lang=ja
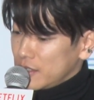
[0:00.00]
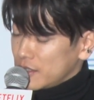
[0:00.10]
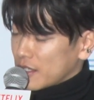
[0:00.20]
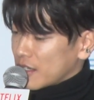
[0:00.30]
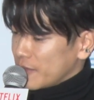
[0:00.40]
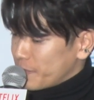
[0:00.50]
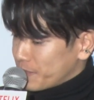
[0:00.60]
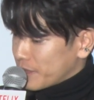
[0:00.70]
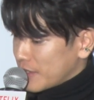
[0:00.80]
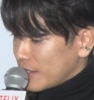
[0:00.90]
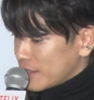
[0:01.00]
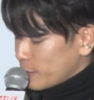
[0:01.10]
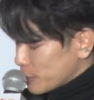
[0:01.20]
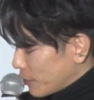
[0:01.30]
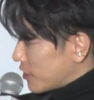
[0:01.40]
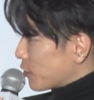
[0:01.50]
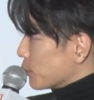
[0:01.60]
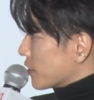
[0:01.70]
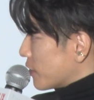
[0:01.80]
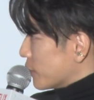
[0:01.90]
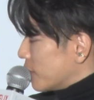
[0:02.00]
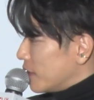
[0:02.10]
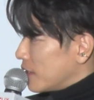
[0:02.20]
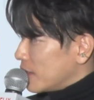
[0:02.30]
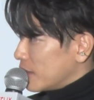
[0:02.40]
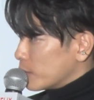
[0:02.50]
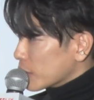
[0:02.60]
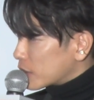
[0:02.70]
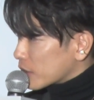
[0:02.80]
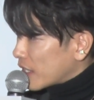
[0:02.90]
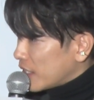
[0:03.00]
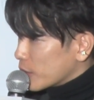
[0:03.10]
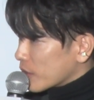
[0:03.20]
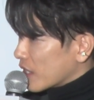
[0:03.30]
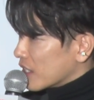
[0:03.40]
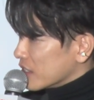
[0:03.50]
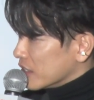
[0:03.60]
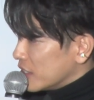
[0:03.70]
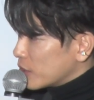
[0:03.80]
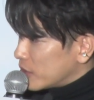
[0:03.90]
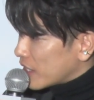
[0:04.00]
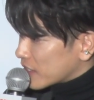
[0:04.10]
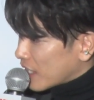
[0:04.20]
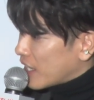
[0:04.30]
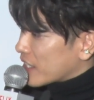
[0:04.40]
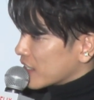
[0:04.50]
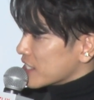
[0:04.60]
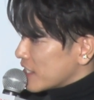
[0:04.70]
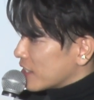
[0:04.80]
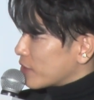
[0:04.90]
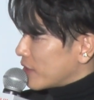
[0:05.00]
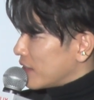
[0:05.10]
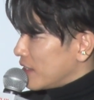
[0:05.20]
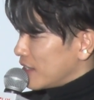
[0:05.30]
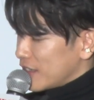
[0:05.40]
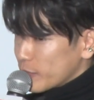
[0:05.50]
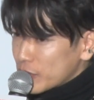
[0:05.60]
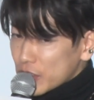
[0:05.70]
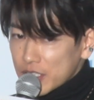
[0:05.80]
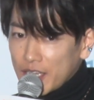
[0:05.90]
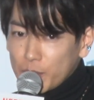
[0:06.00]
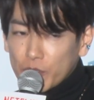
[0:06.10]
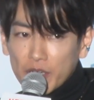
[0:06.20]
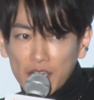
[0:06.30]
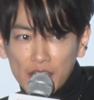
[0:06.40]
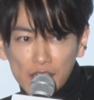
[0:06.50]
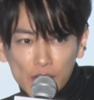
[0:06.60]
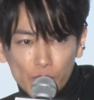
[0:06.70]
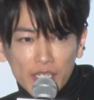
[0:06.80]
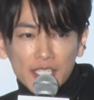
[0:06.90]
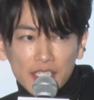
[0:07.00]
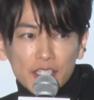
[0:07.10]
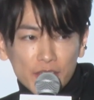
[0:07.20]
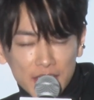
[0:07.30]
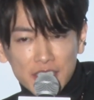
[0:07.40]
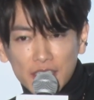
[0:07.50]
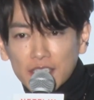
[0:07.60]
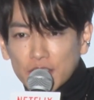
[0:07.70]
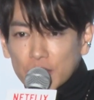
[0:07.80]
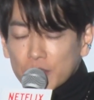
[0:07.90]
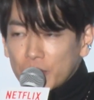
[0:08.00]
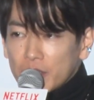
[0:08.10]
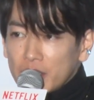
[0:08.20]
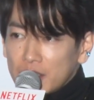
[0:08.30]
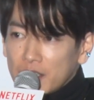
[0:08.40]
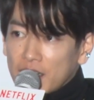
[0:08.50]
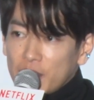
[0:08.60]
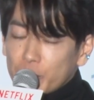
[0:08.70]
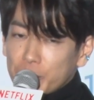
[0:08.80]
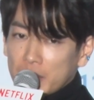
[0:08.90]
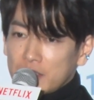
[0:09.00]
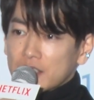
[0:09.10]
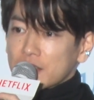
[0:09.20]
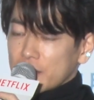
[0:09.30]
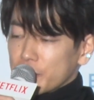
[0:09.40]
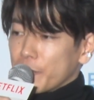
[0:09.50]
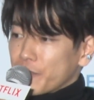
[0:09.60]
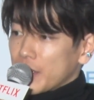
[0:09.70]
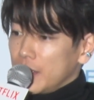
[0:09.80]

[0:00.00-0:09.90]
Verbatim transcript: なんか多分言われたと思うんだけど、もっと体温がにどぐらい高い感じで、もっと細胞が湧き立ってる感じで、すごい何回も言われてたんですけど、